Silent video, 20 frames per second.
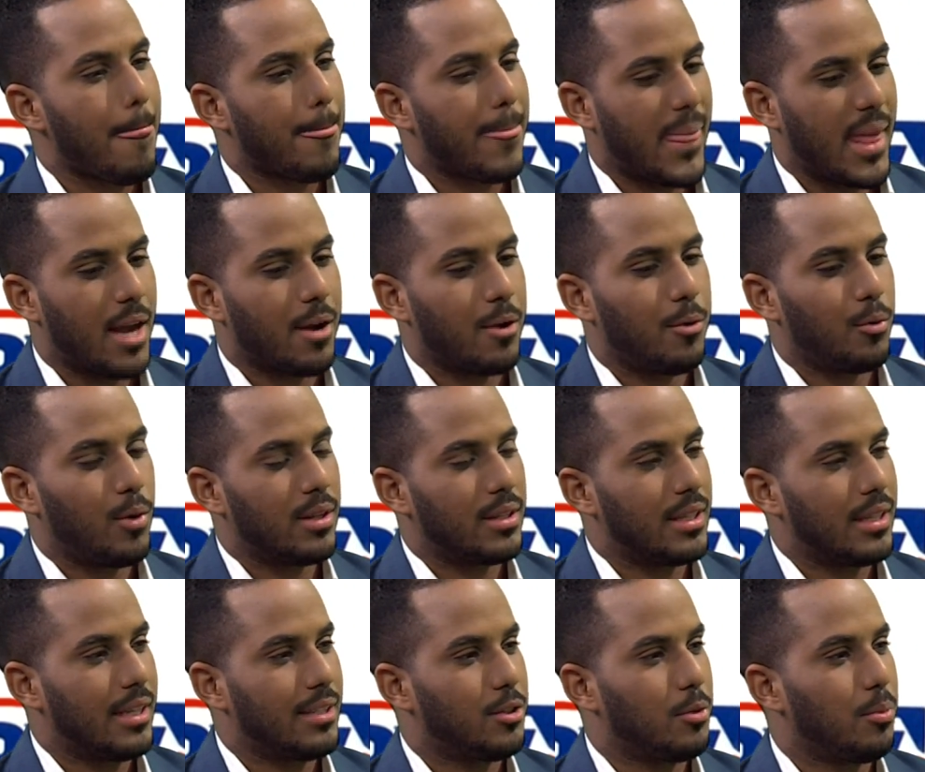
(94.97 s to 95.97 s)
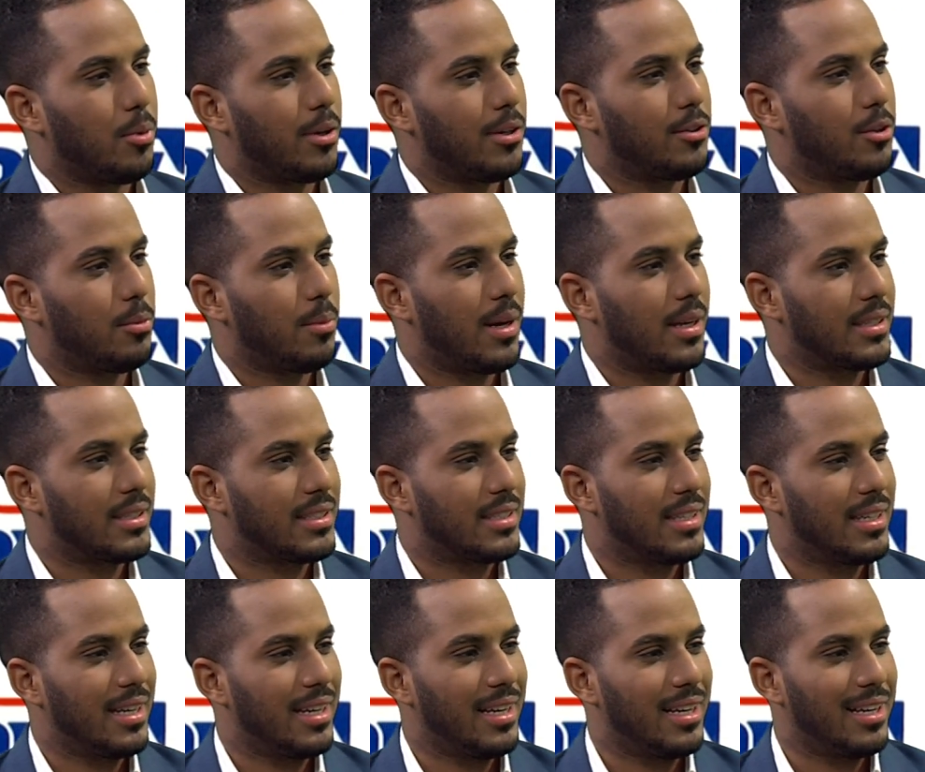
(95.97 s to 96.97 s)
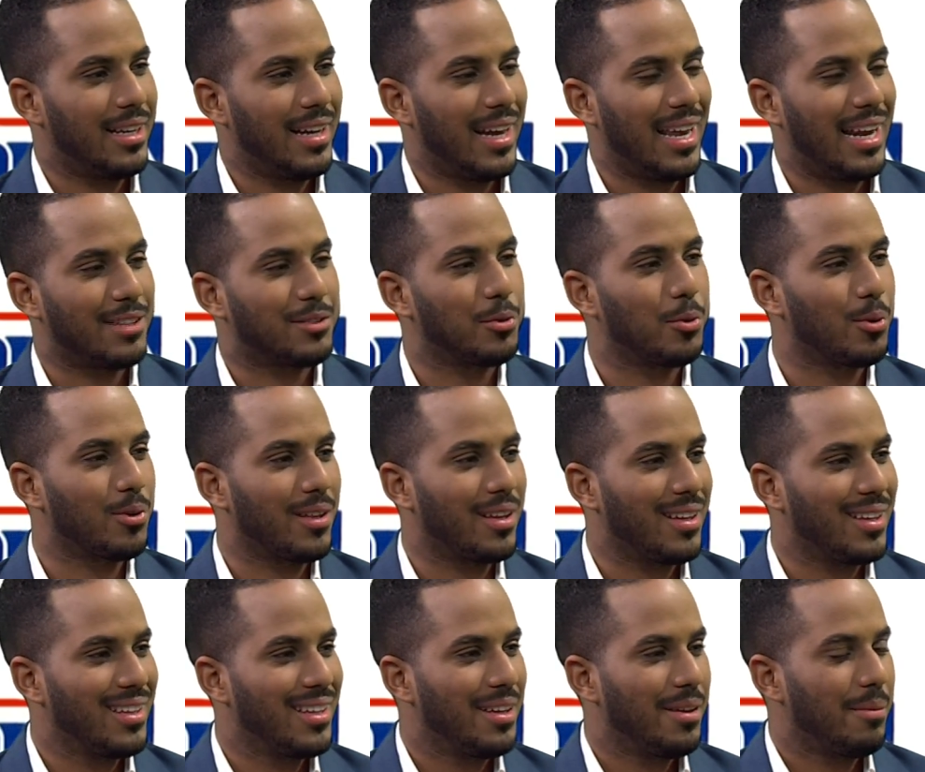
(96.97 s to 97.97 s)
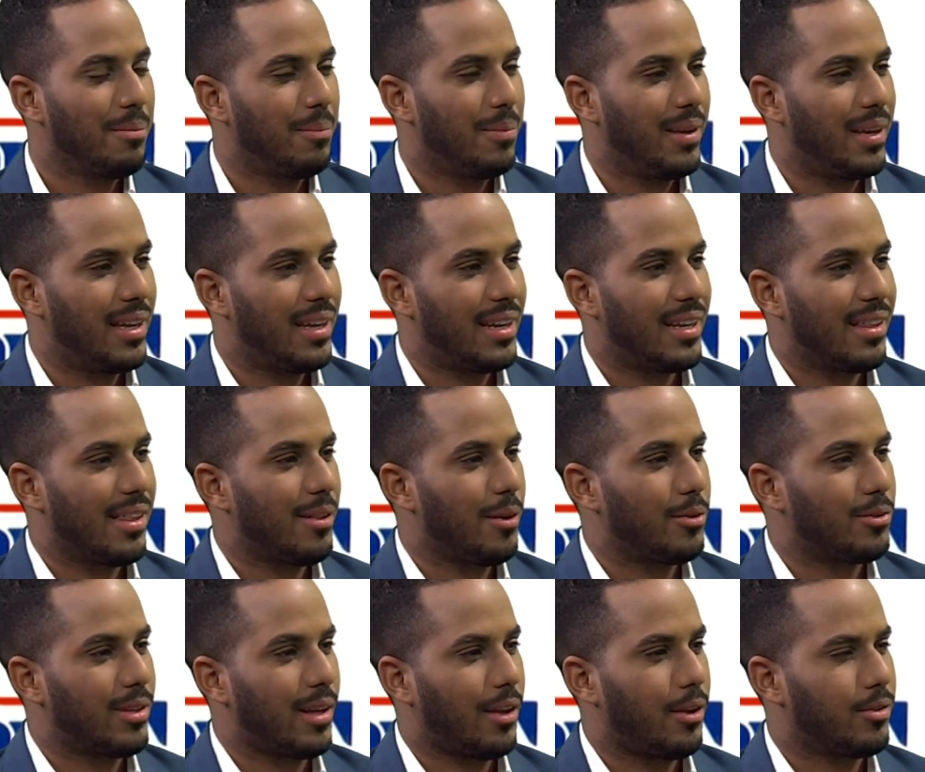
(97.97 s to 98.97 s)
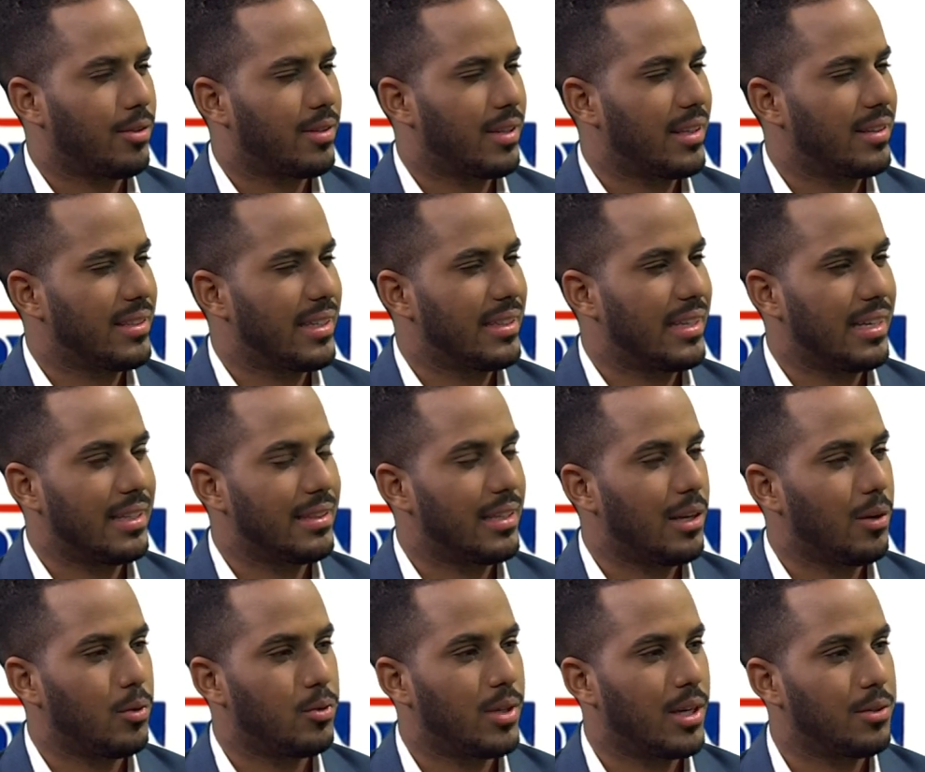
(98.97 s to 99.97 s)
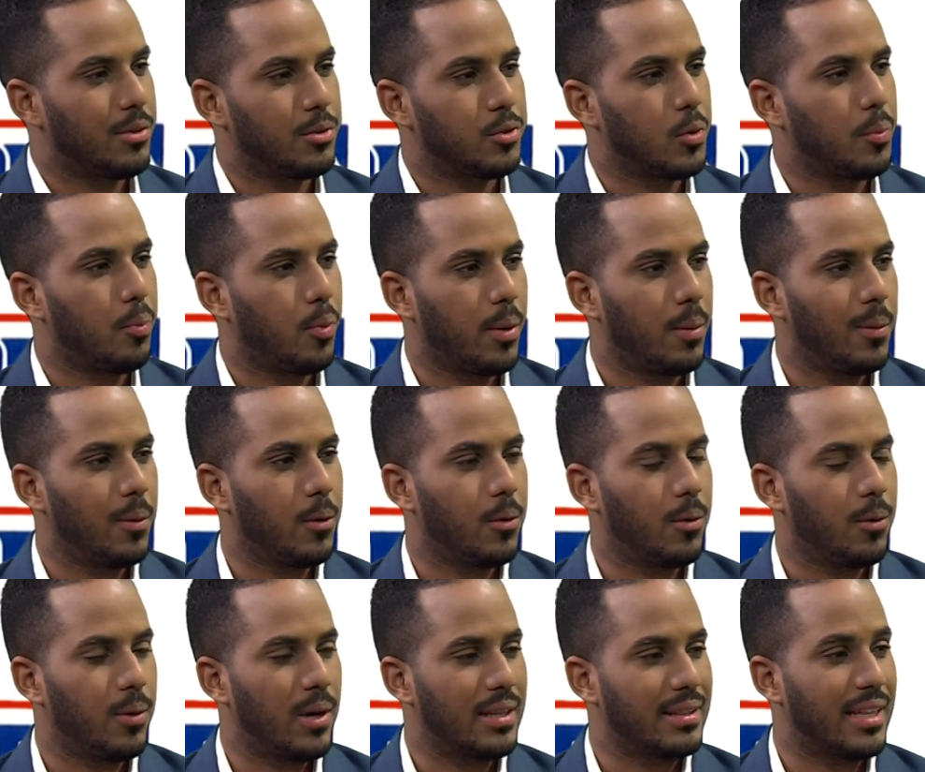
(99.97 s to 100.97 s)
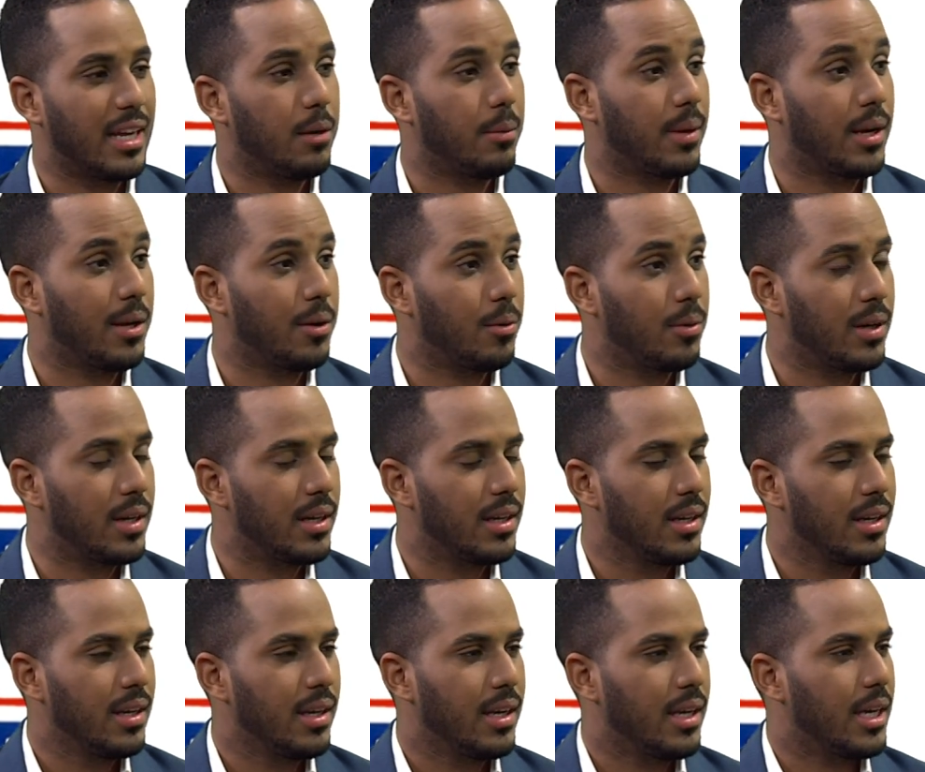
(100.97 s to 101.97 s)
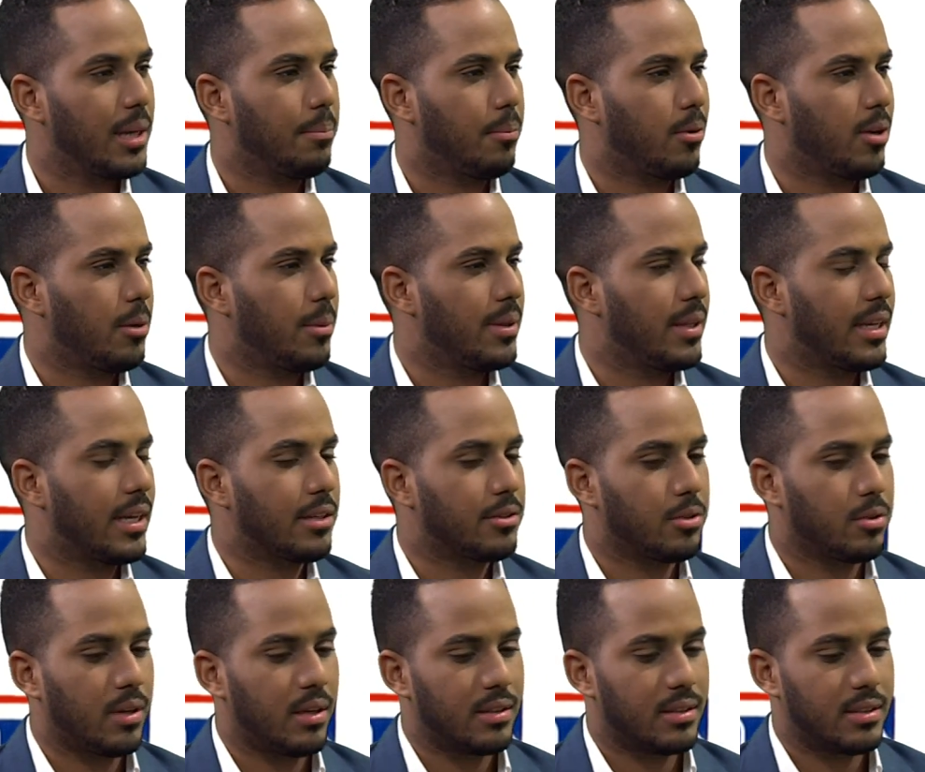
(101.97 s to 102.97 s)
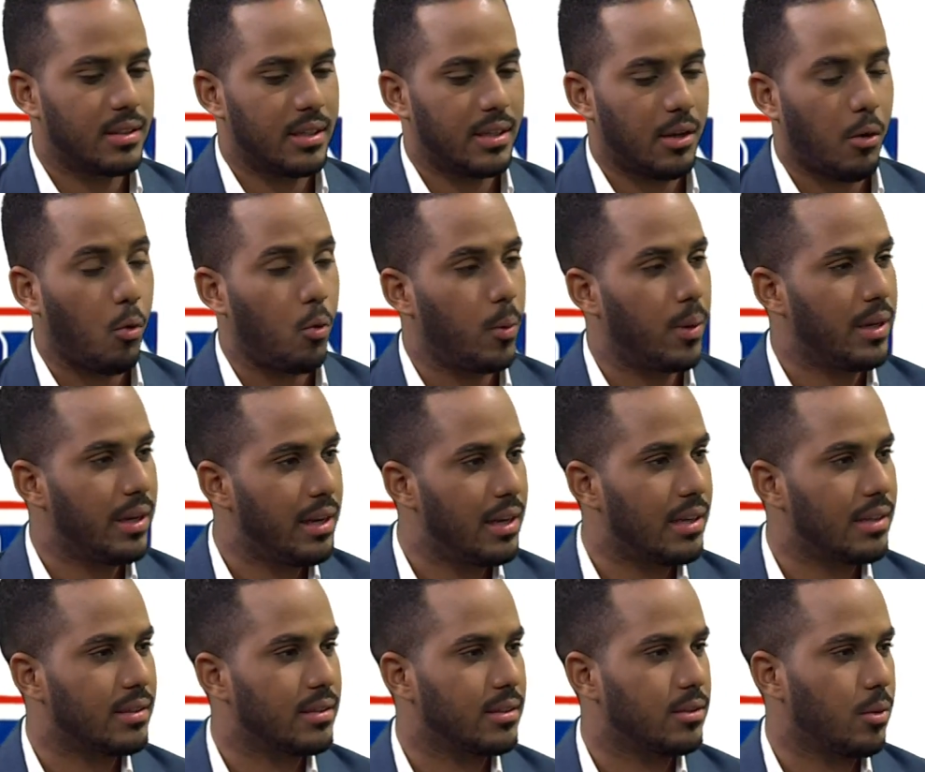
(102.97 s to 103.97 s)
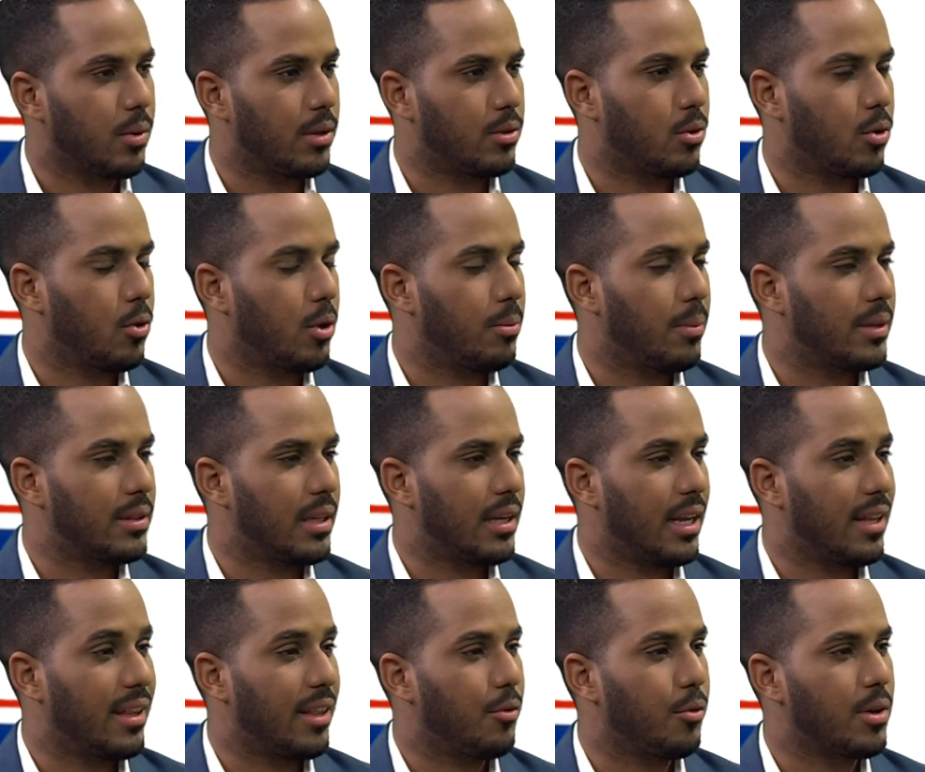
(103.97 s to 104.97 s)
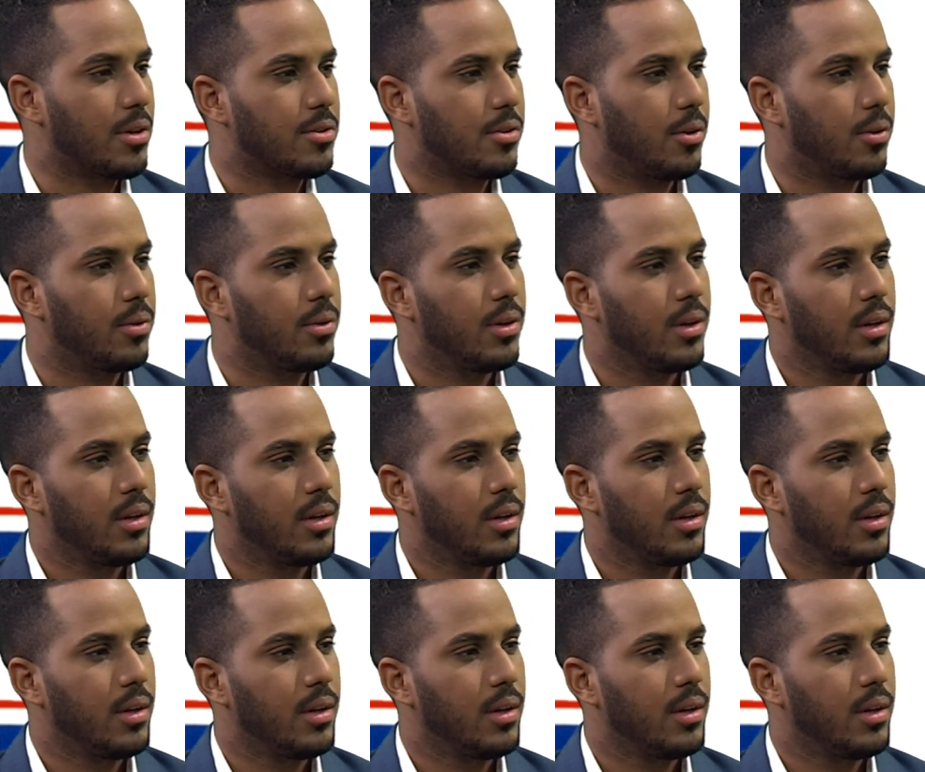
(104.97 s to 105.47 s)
ya con una tendencia un poquito más a la zurda, viene desde los años 70 luchando en su pueblo natal, Barahona, eh, por reivindicaciones eh, juveniles, sobre todo en materia de educación,